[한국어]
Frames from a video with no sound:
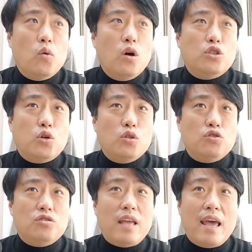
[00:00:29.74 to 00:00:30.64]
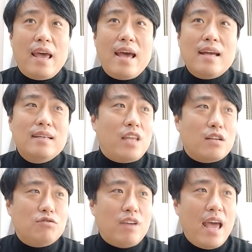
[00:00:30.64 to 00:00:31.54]
농어촌 주택
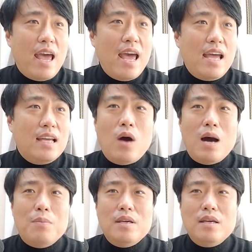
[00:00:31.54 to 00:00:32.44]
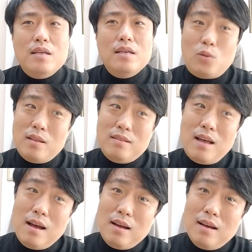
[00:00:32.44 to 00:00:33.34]
주택수에 포함이
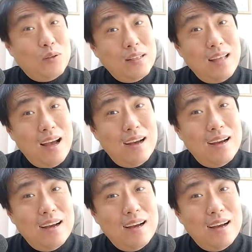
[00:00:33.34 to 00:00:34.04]
된다? 안 된다?